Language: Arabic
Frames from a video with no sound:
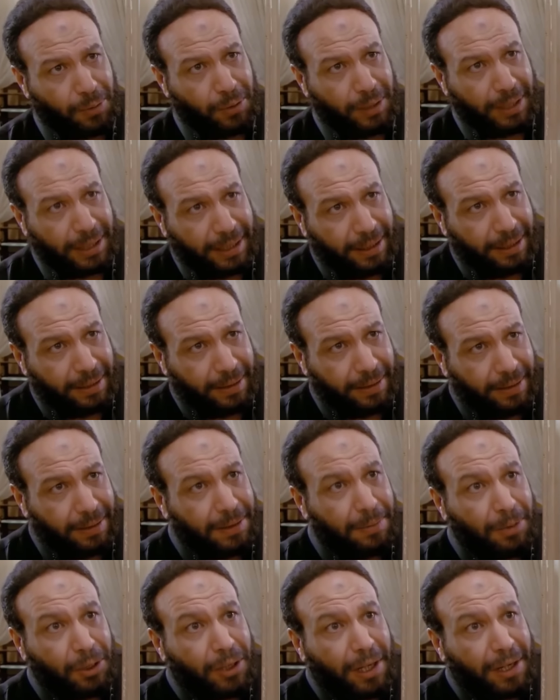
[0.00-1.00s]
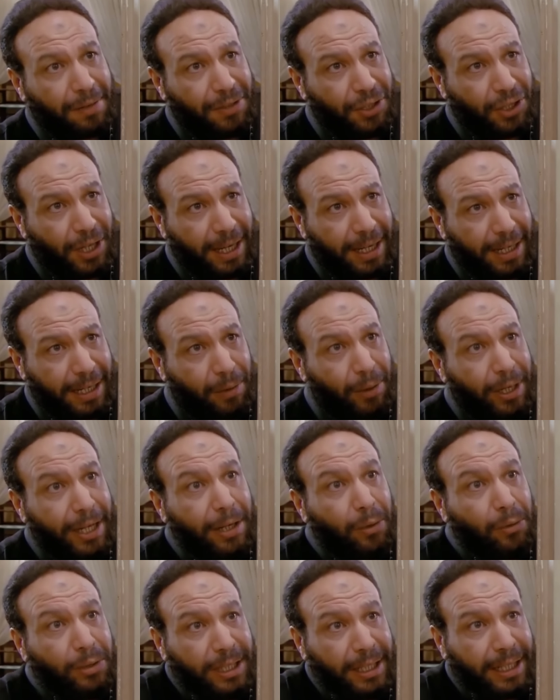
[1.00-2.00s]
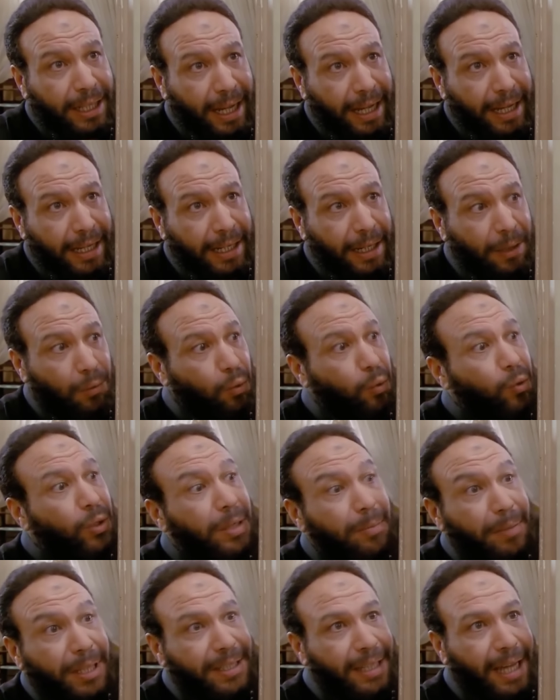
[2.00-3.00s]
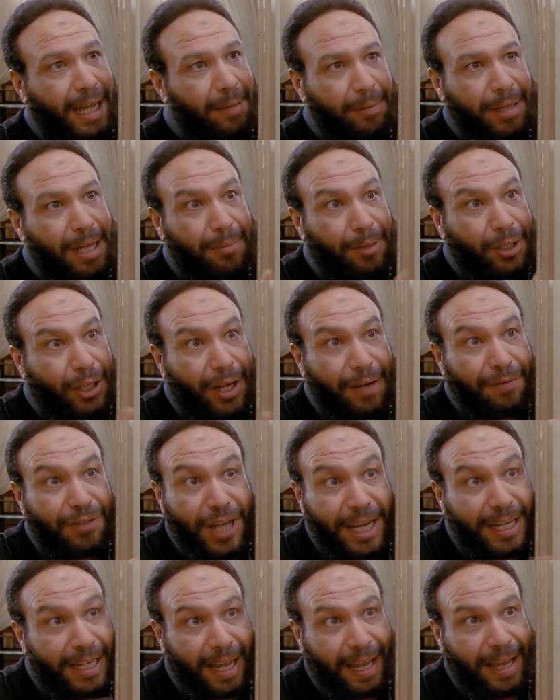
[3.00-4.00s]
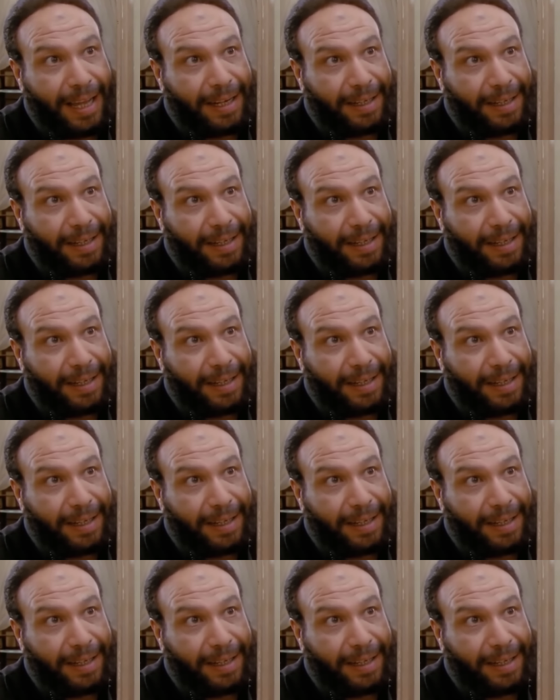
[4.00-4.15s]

طب بقول لك ايه انت ما تعرفيش حاجه ولا انا قلت لك حاجه وقول المديحه انها ما تعرفش اي